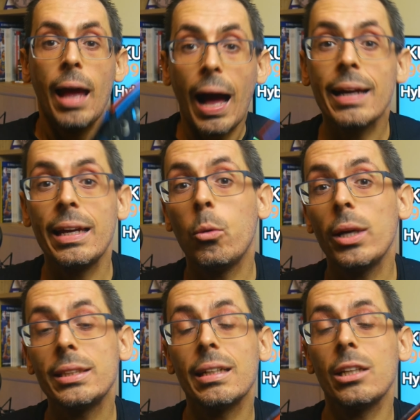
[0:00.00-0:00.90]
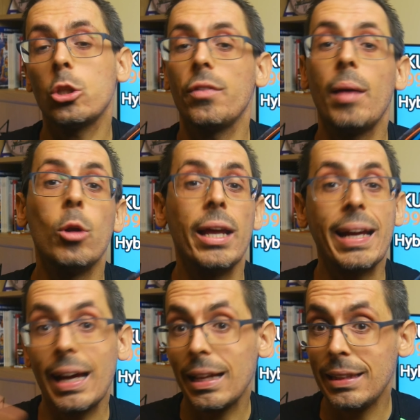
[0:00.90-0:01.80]
Anche in questa ritroviamo le
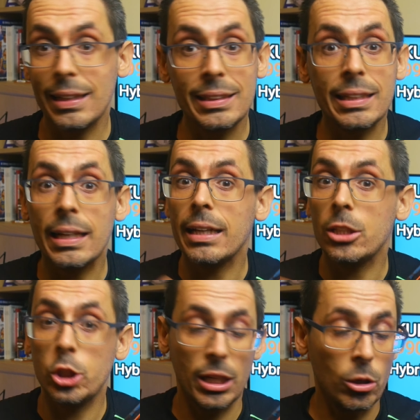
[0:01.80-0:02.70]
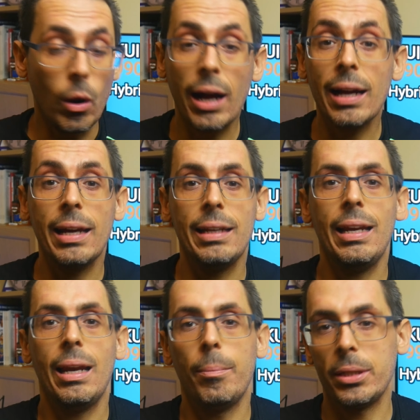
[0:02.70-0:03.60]
caratteristiche che c'erano anche
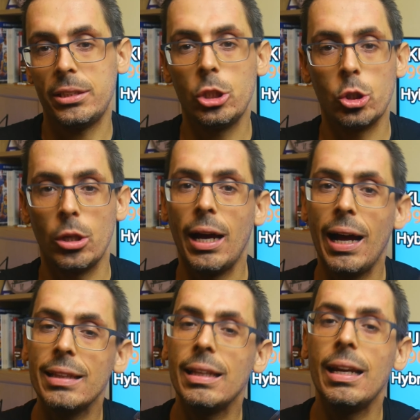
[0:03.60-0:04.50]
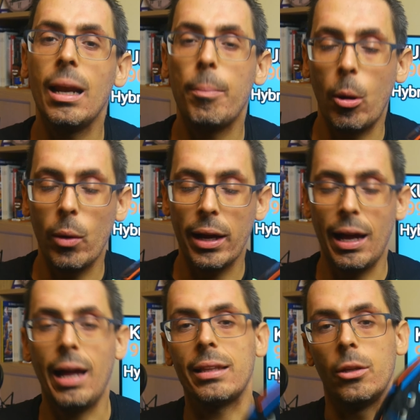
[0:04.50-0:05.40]
nella Precision Hard e nella Power
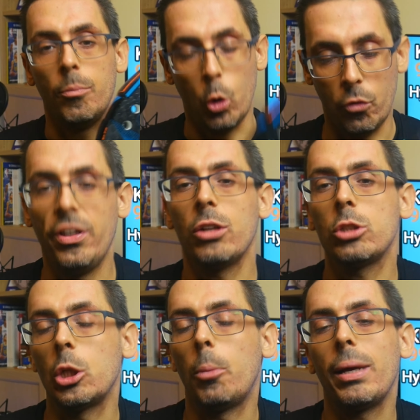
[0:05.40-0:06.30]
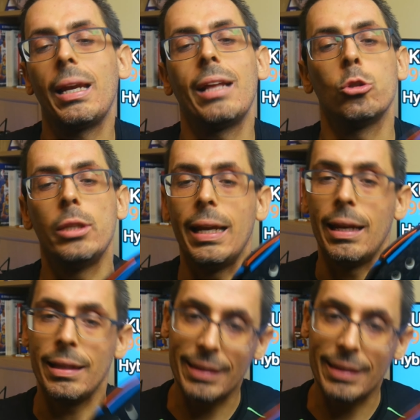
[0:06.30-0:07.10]
Hard, ovvero stiamo parlando del